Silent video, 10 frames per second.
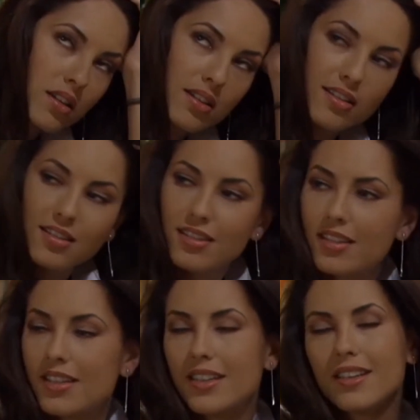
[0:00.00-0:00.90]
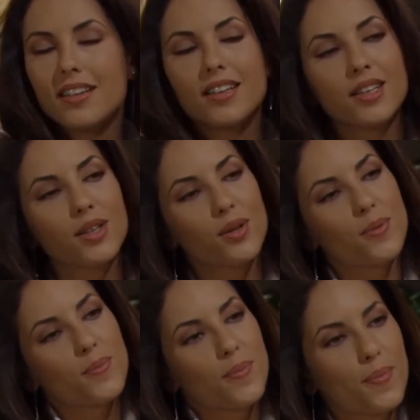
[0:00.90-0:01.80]
yo voy a ir a aceptar el trabajo que me
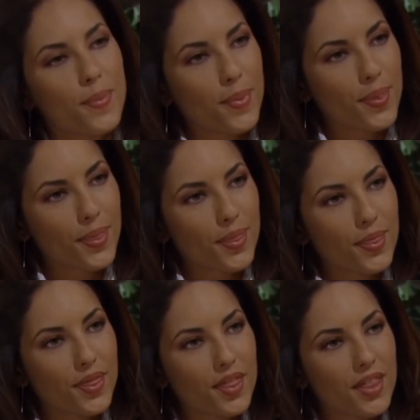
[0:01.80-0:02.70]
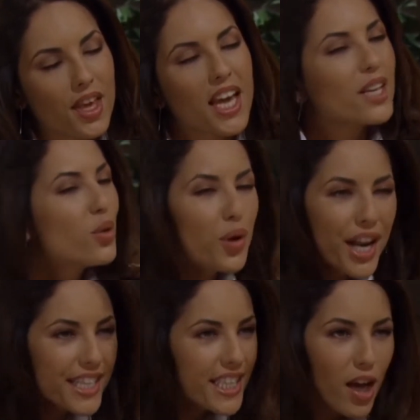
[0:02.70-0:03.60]
ofrece el contador Gutiérrez. ¿Y tú
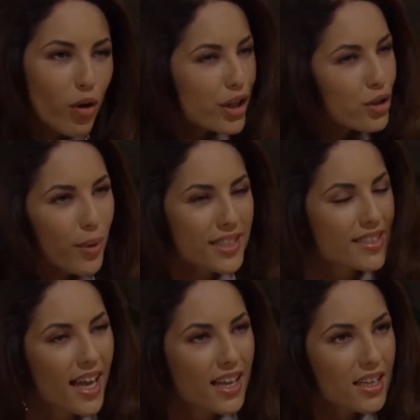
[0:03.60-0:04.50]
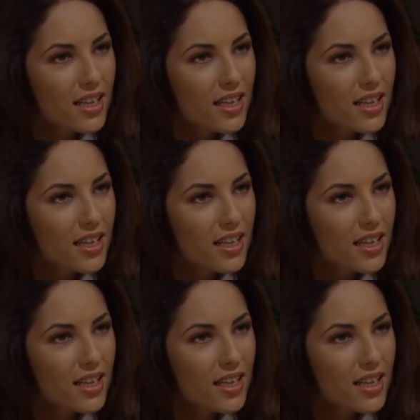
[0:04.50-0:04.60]
crees que con eso basta?